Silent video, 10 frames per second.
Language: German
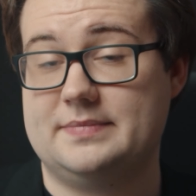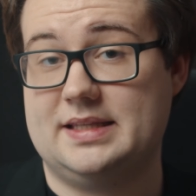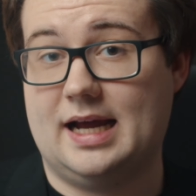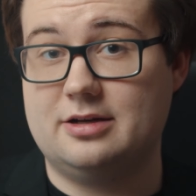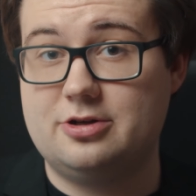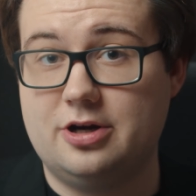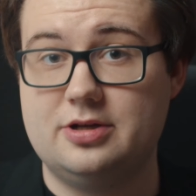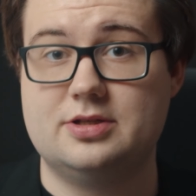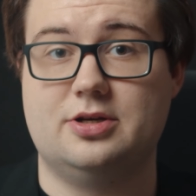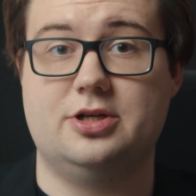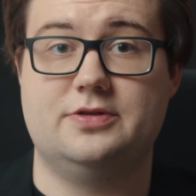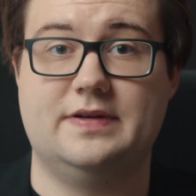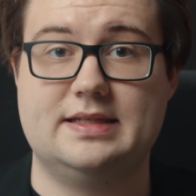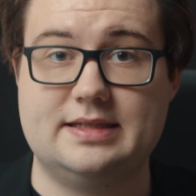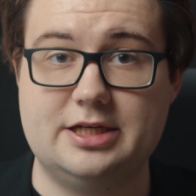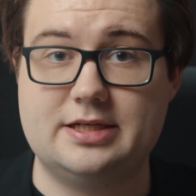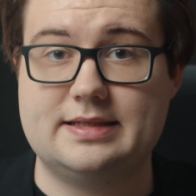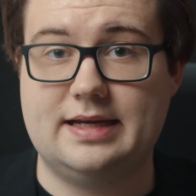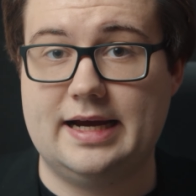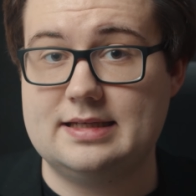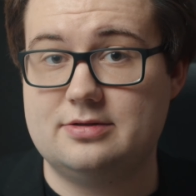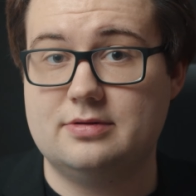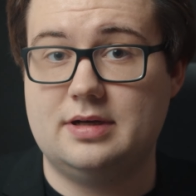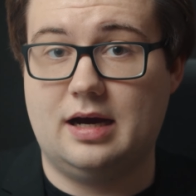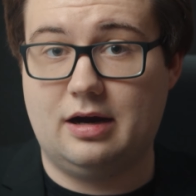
dann könnten solche Verzichtsleistungen